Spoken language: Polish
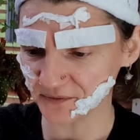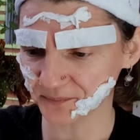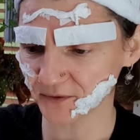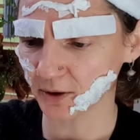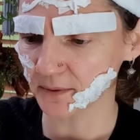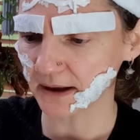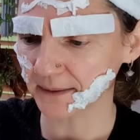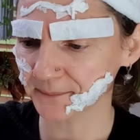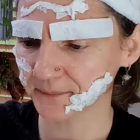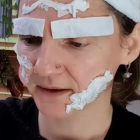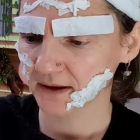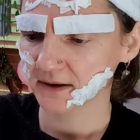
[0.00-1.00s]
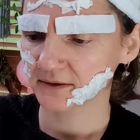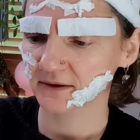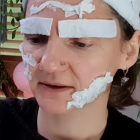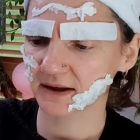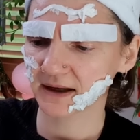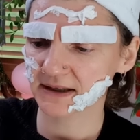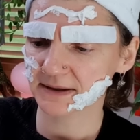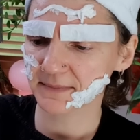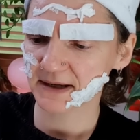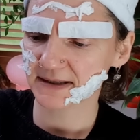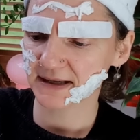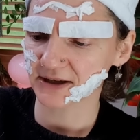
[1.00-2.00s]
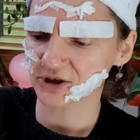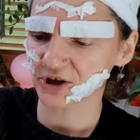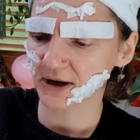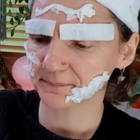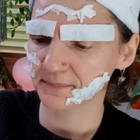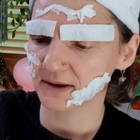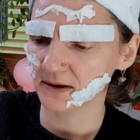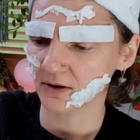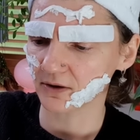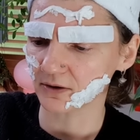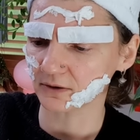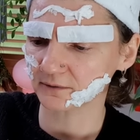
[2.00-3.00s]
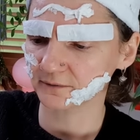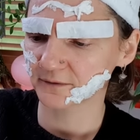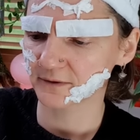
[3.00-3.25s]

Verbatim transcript: Dobra, to teraz maseczka Peel o.